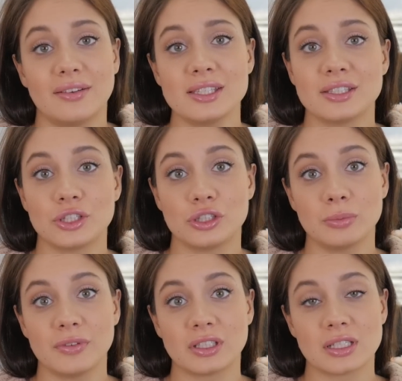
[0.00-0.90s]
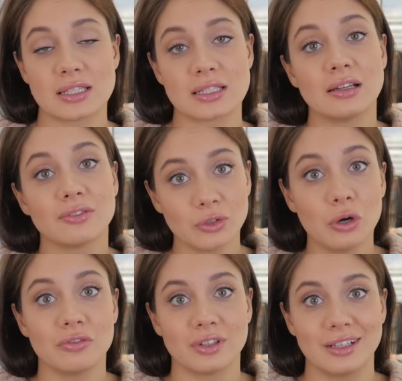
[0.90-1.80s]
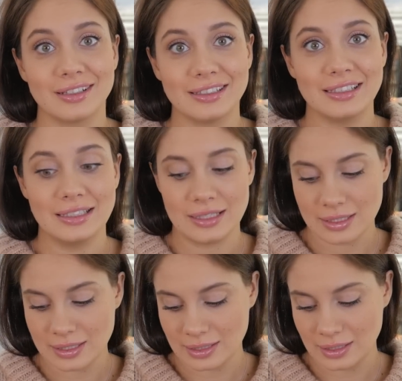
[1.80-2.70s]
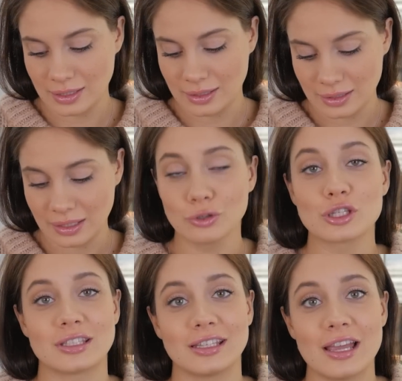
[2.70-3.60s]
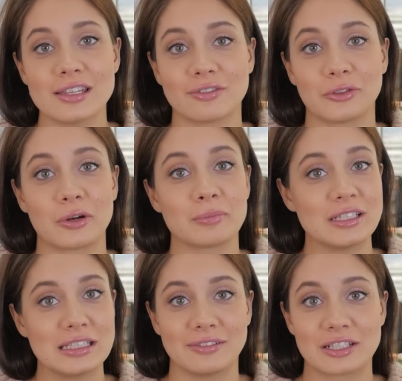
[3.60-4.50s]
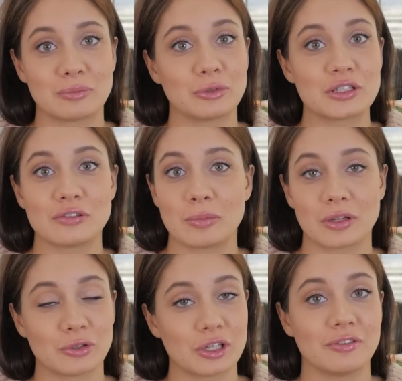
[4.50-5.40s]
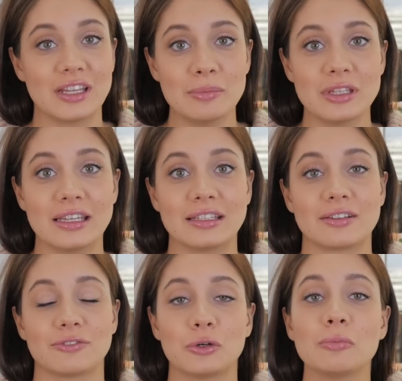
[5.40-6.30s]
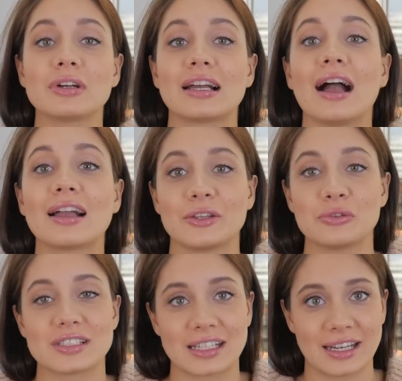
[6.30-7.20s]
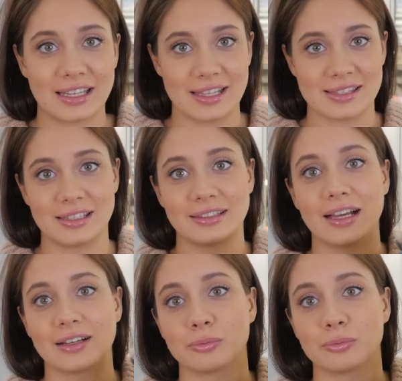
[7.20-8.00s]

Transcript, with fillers: давайте начнем, наверное, с основного и с э, того состояния, в котором кисти ваши больше всего проводят времени, это в том, как они у вас хранятся. Итак,